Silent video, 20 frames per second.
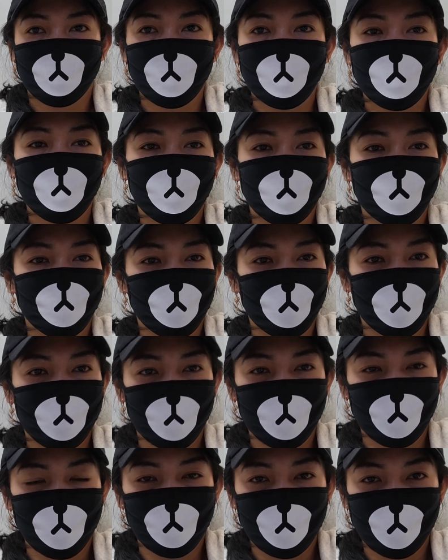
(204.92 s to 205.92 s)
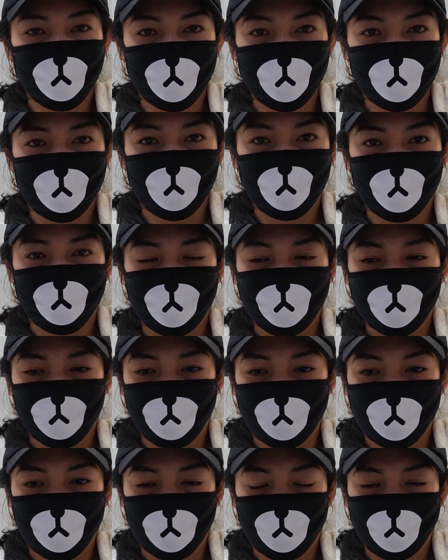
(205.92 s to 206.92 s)
yeah, hopefully,
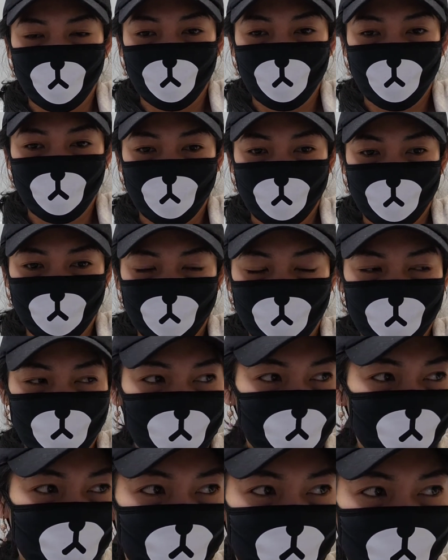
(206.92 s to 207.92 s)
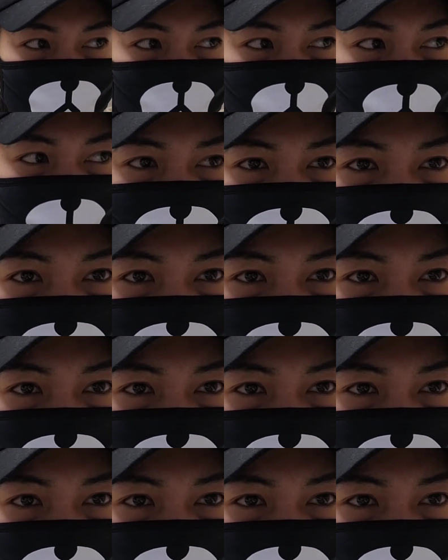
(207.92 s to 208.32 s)
uh, it's gonna be